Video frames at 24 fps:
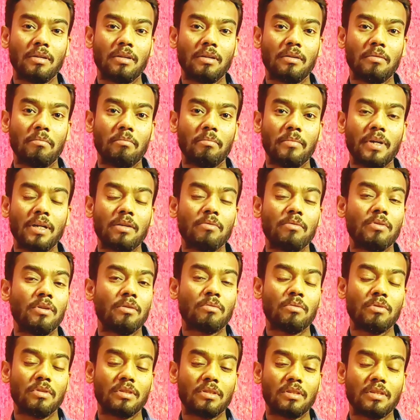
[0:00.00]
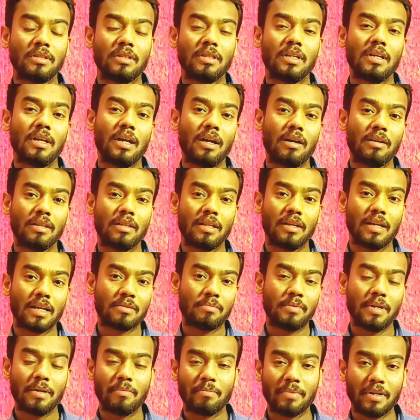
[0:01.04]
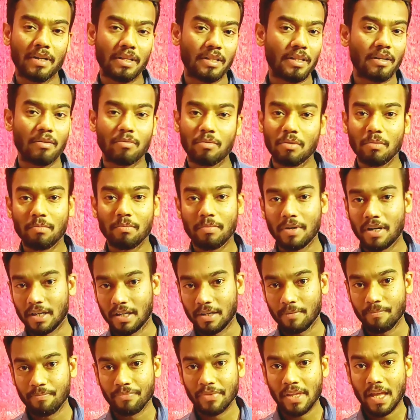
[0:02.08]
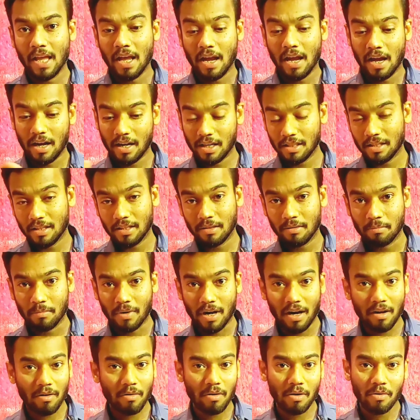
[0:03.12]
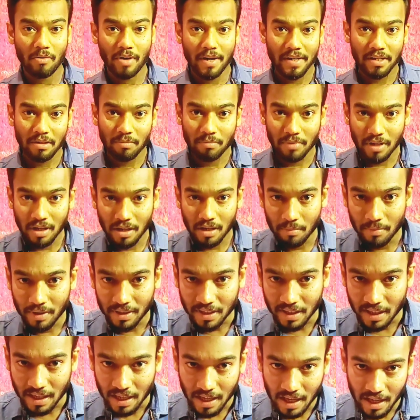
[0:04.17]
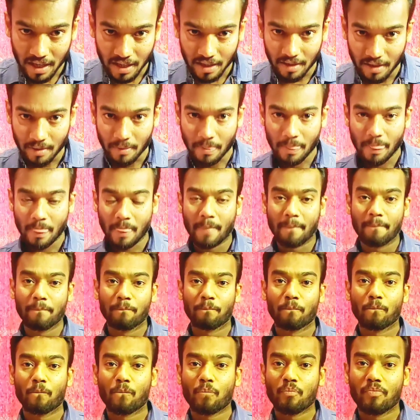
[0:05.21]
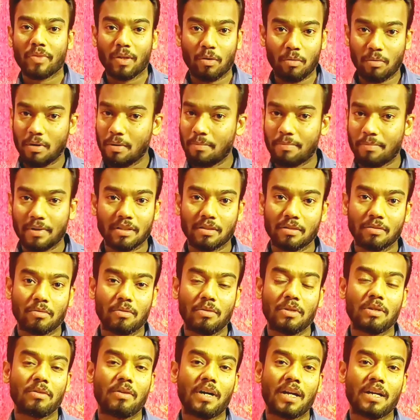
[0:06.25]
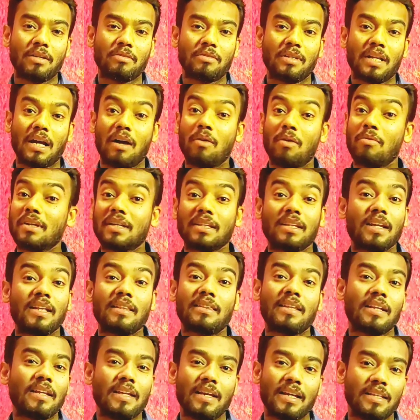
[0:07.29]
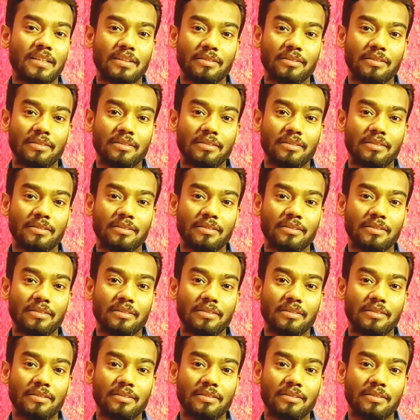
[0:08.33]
மேனுவல் கொடுத்து அதை எக்ஸ்பிளைன் பண்ணி தான் கொடுப்பாங்க ஆனால் அந்த பார்வை வாங்கிட்டு போகிறாங்க பார்த்தீங்களா உபயோகப்படுத்திட்டு கொண்டு வரேன்னு சொல்லிட்டு அவங்களுக்கு இதெல்லாம் தெரியாது